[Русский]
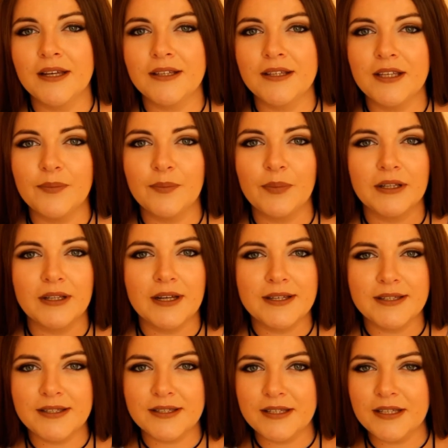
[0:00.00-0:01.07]
не
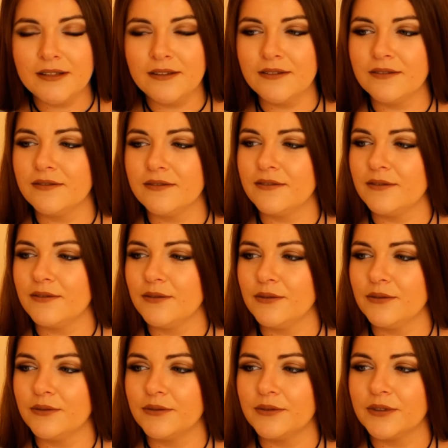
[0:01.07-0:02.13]
полосит,
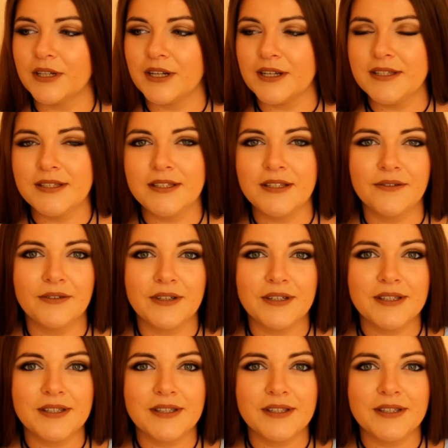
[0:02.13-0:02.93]
Э, красивые